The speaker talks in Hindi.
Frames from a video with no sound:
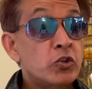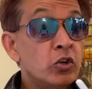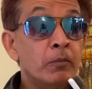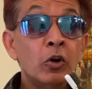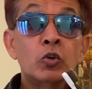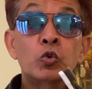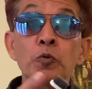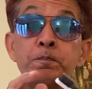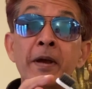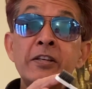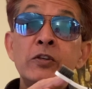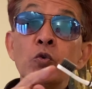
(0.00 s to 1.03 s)
जो हम लोग
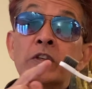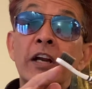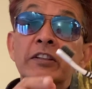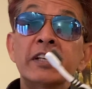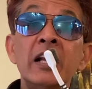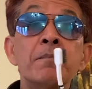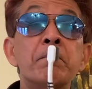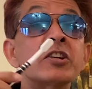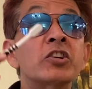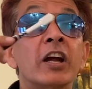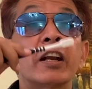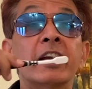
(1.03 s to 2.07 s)
टूथपेस्ट यूज करते हैं ना
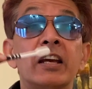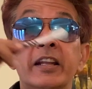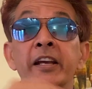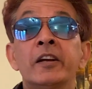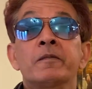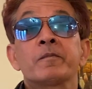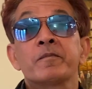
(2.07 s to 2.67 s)
ब्रश करने के लिए